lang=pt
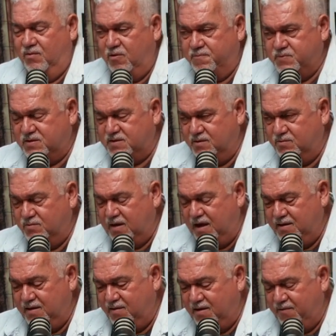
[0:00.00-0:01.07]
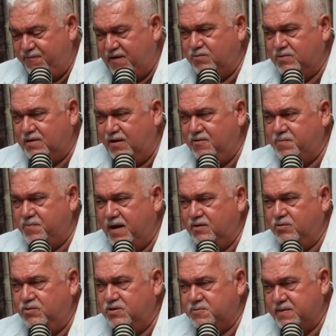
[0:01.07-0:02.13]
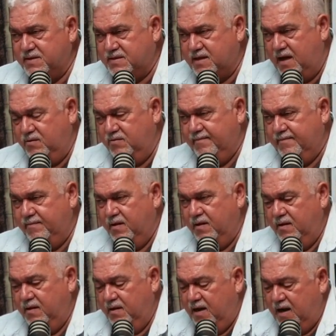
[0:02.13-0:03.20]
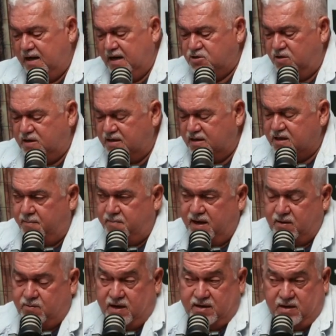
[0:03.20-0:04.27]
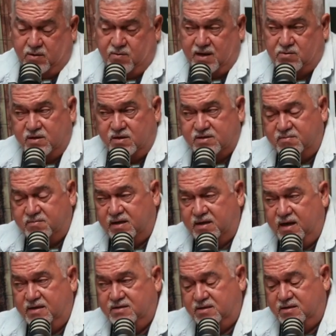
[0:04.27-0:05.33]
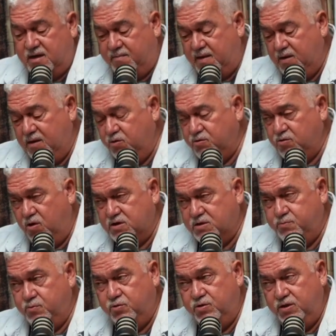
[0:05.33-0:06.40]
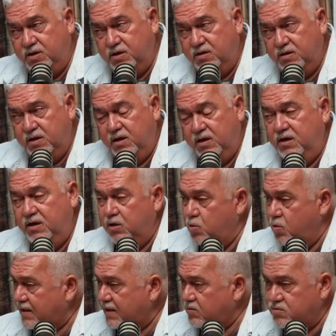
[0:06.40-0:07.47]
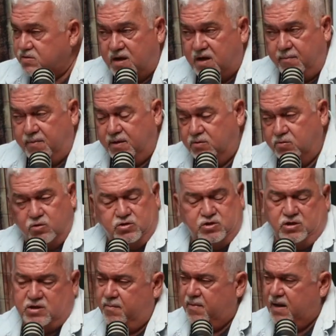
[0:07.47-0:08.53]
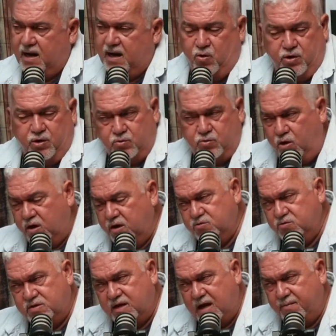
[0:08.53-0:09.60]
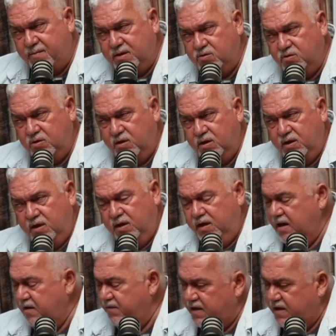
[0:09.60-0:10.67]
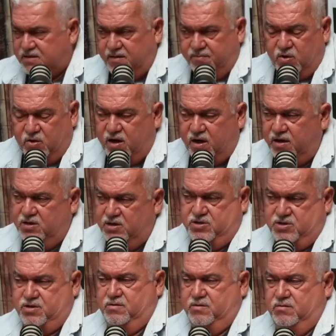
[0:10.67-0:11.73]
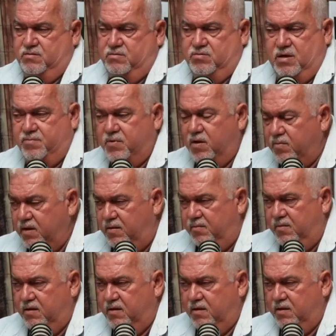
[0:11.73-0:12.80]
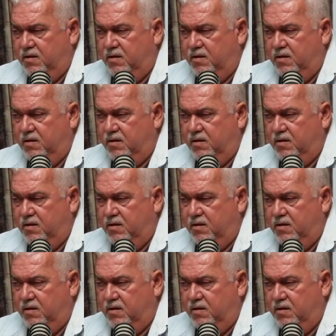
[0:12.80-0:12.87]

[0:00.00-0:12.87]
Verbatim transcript: É uma opção, aí é uma faculdade do empregador dispensá-lo. A jornada de trabalho é 44 horas semanais. Ele trabalha 8 horas por dia e 4 no sábado. Ou se trabalhar 8 horas no sábado, ele vai receber hora extra tem problema.